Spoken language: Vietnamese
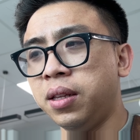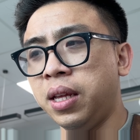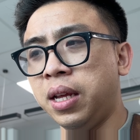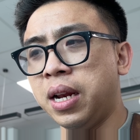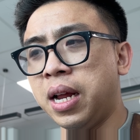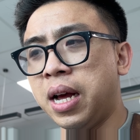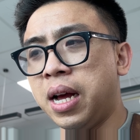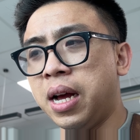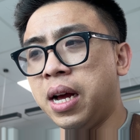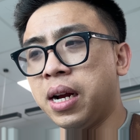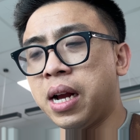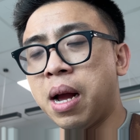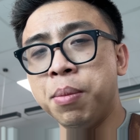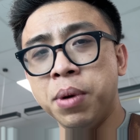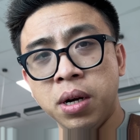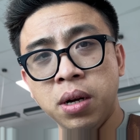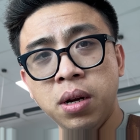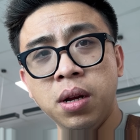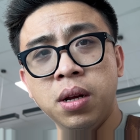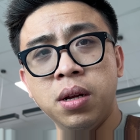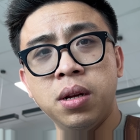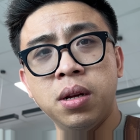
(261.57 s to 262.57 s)
thì là cảm
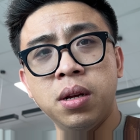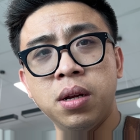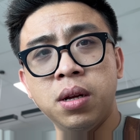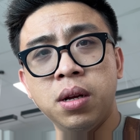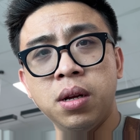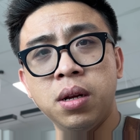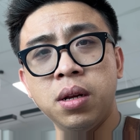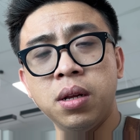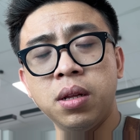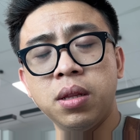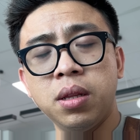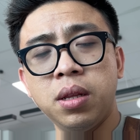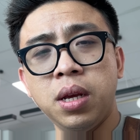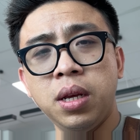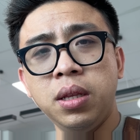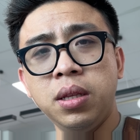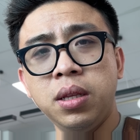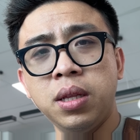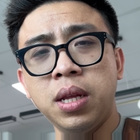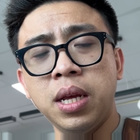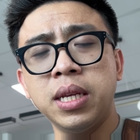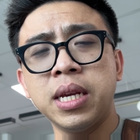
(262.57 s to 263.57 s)
ứng.
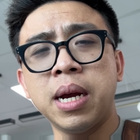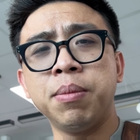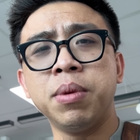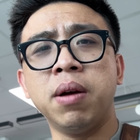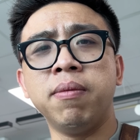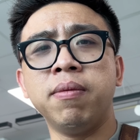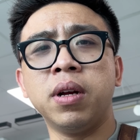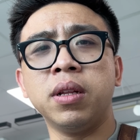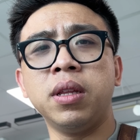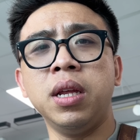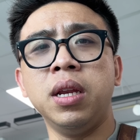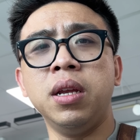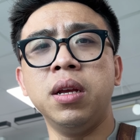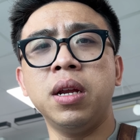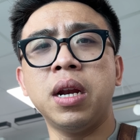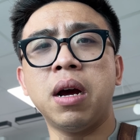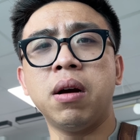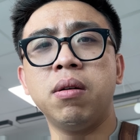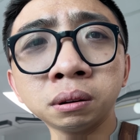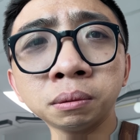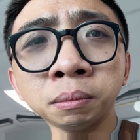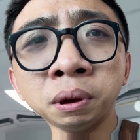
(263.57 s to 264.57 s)
Thế chạm nhầm vào thì như
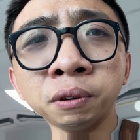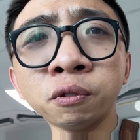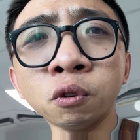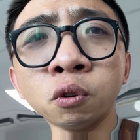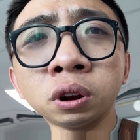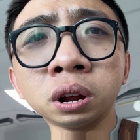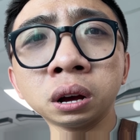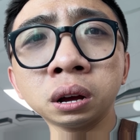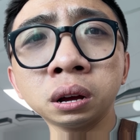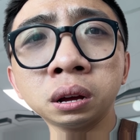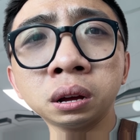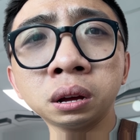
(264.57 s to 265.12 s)
nào? Bphone à?